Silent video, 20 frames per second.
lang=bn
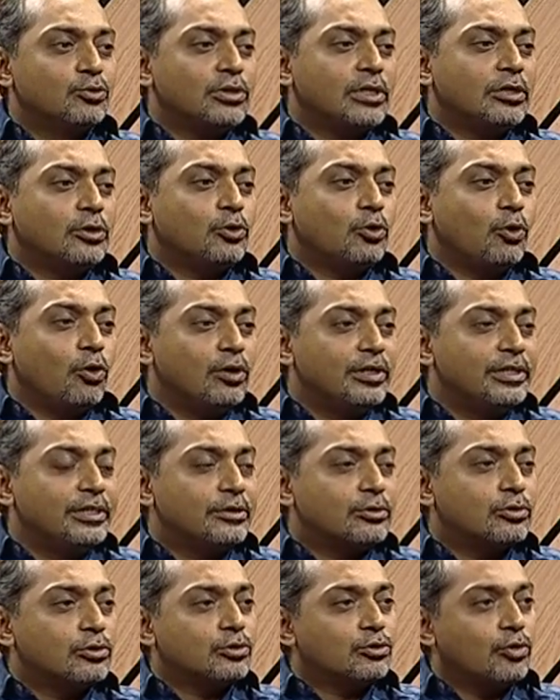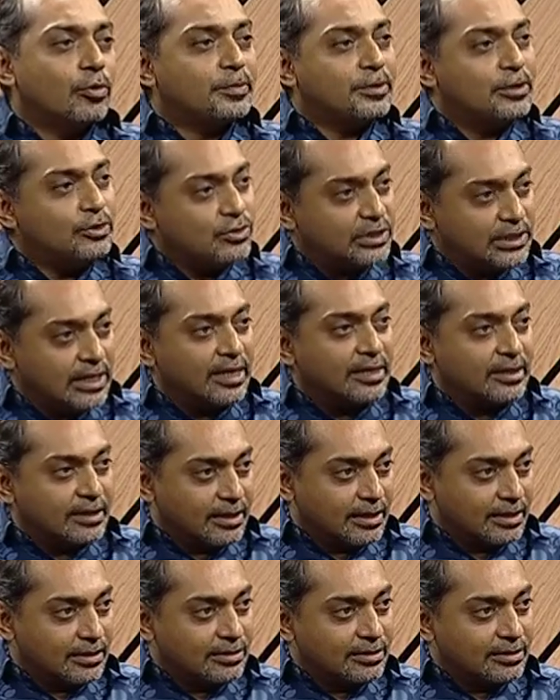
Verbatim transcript: তার টলির তো সব কিছুই আনকাট